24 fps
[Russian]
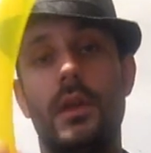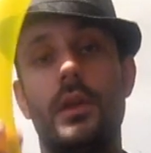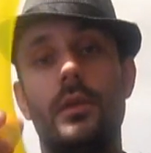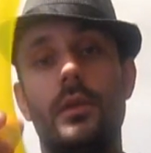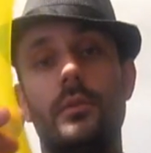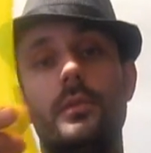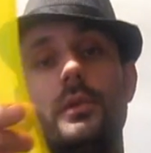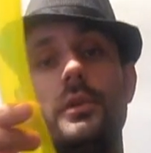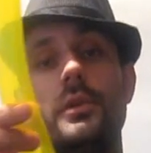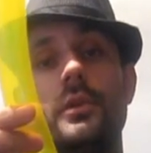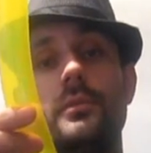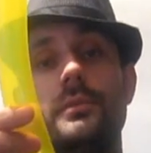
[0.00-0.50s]

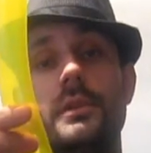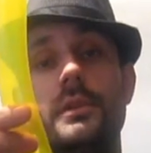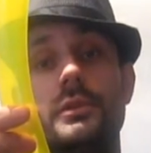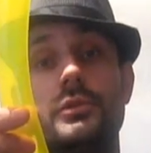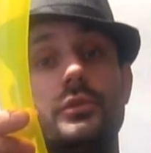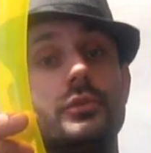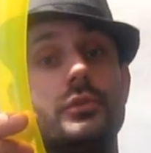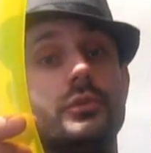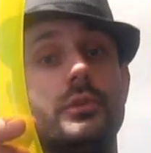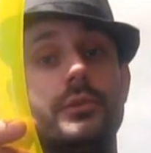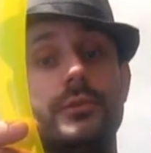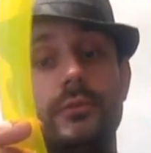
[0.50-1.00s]
Берем
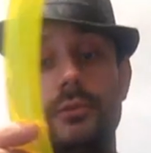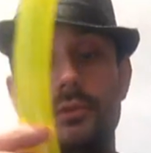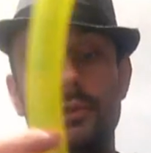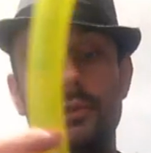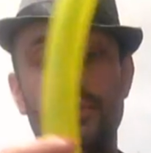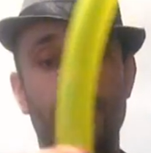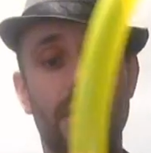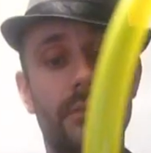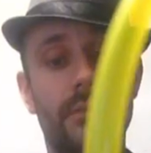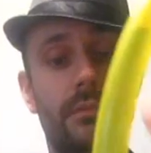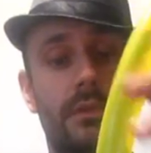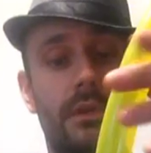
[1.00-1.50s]
нашу желтую
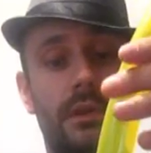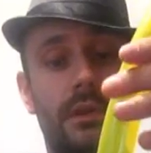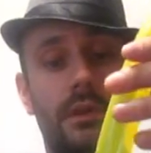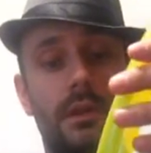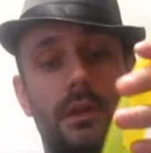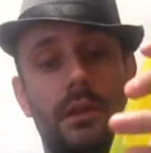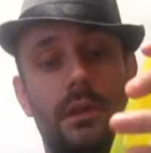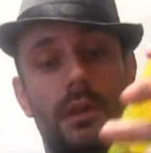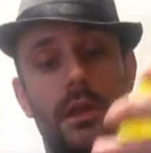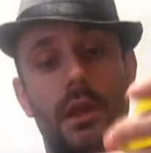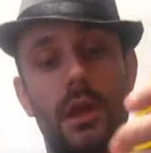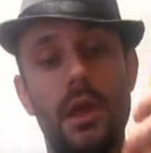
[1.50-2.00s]
шерем,
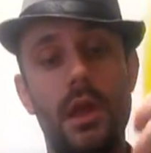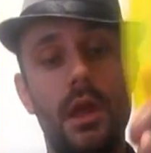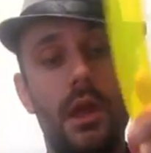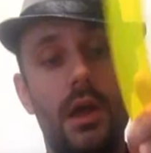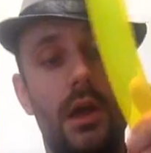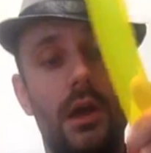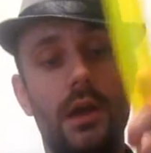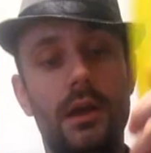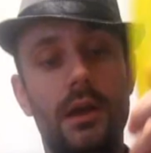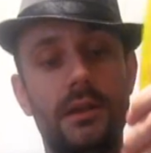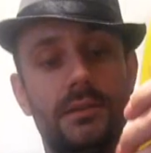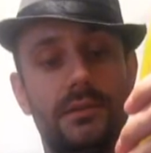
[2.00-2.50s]

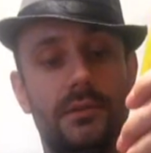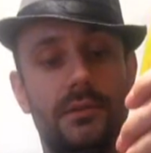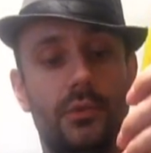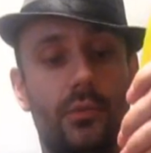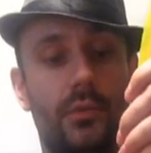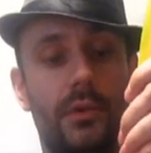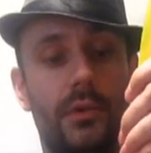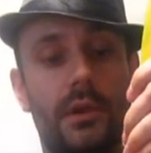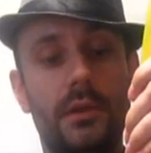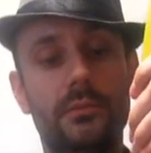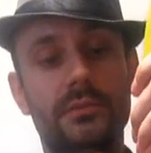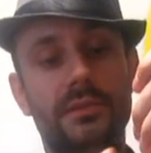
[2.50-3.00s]

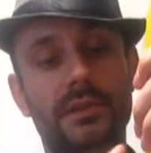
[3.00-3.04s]
отступаем,